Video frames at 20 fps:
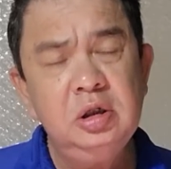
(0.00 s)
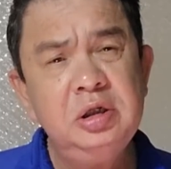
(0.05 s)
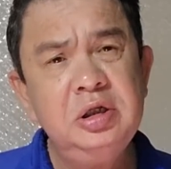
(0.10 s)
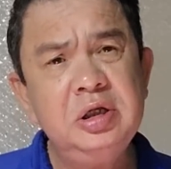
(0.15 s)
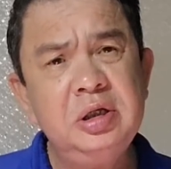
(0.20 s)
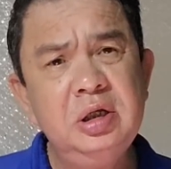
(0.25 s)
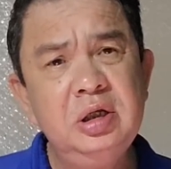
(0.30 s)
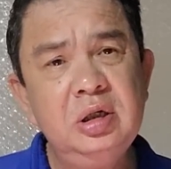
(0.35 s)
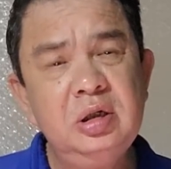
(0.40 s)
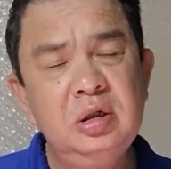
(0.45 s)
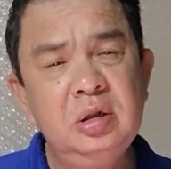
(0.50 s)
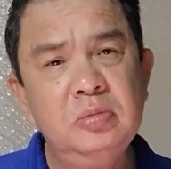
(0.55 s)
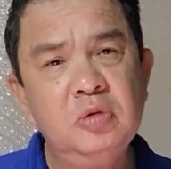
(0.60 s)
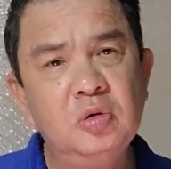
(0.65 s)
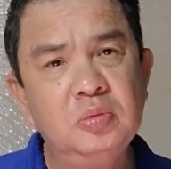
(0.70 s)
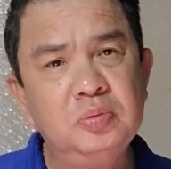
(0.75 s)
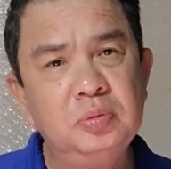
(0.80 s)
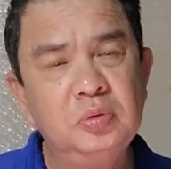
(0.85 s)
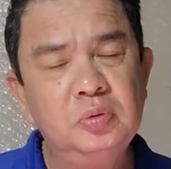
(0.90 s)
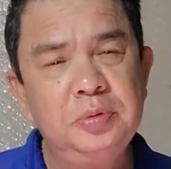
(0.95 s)
Thưa các chị,
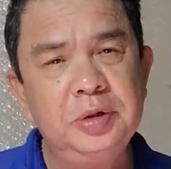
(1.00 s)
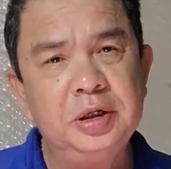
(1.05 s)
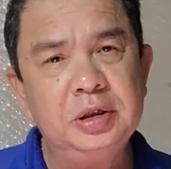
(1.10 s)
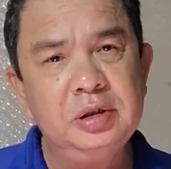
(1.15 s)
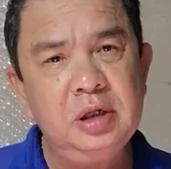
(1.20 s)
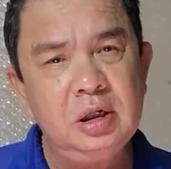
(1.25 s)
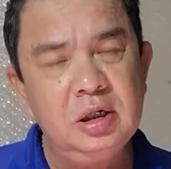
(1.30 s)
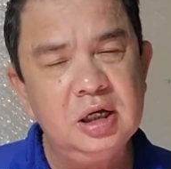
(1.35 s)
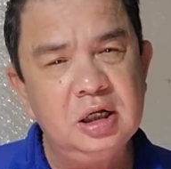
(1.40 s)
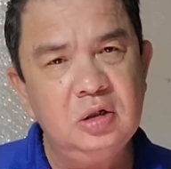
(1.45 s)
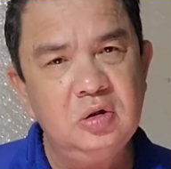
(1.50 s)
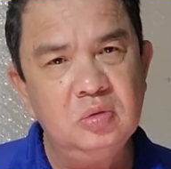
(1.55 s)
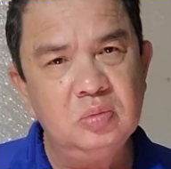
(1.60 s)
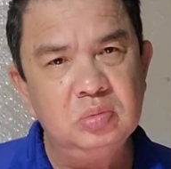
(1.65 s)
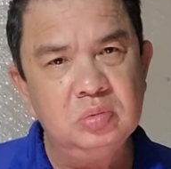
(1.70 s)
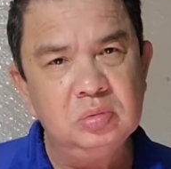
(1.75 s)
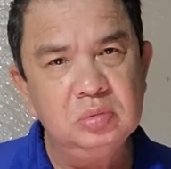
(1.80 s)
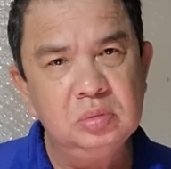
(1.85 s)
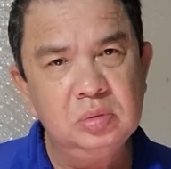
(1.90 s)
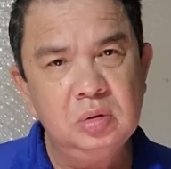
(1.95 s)
một vụ việc rất là
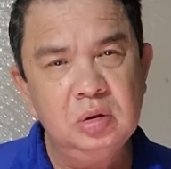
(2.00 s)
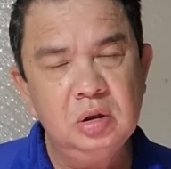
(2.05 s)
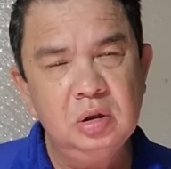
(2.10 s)
lùng.